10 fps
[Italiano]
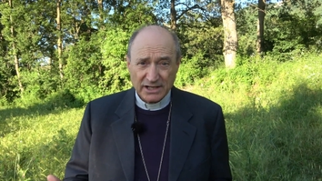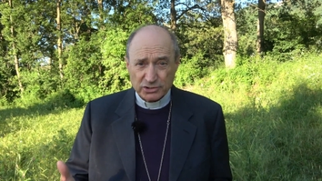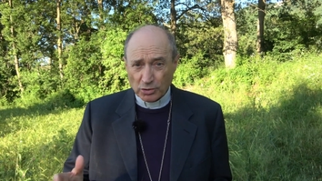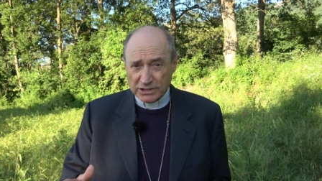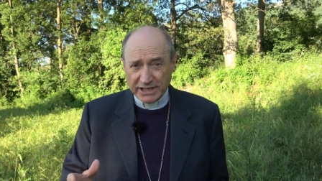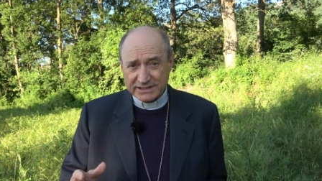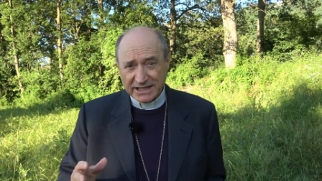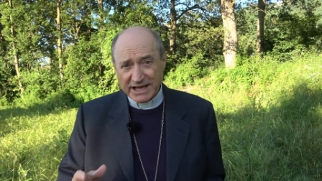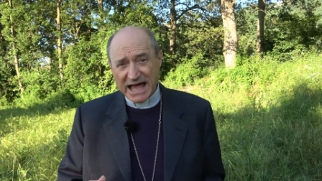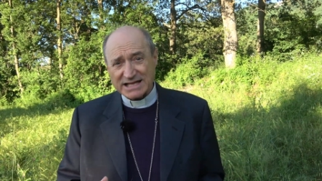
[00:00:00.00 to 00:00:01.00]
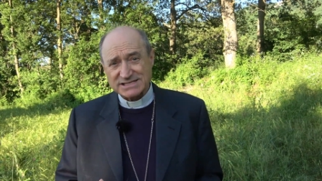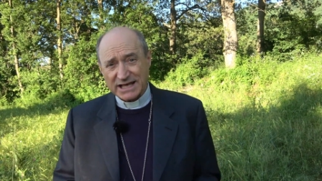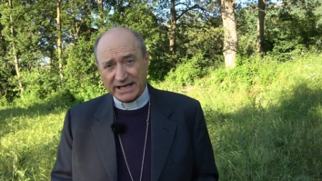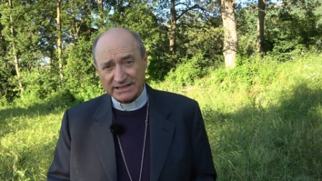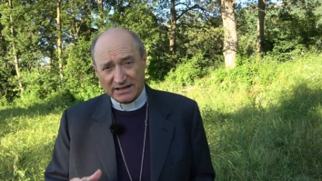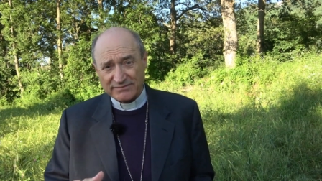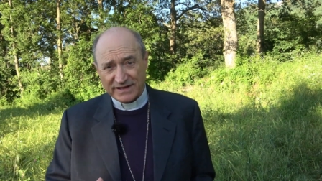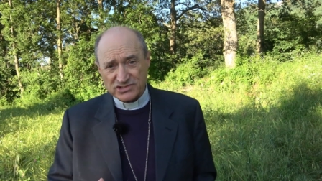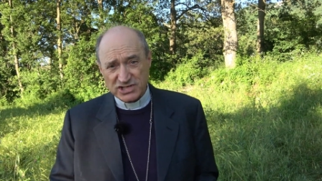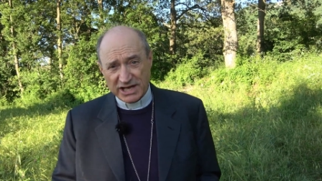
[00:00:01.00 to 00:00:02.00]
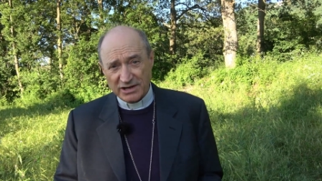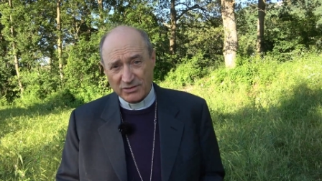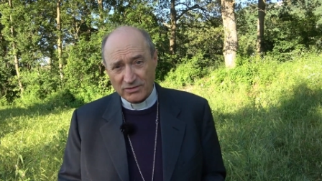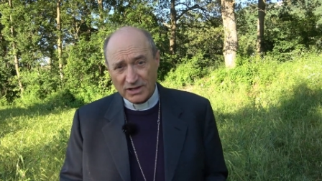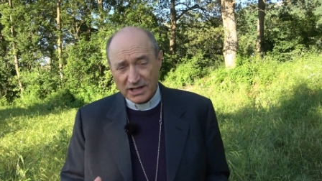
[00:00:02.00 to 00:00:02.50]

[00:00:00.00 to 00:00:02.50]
togliete Nazareth dal Vangelo,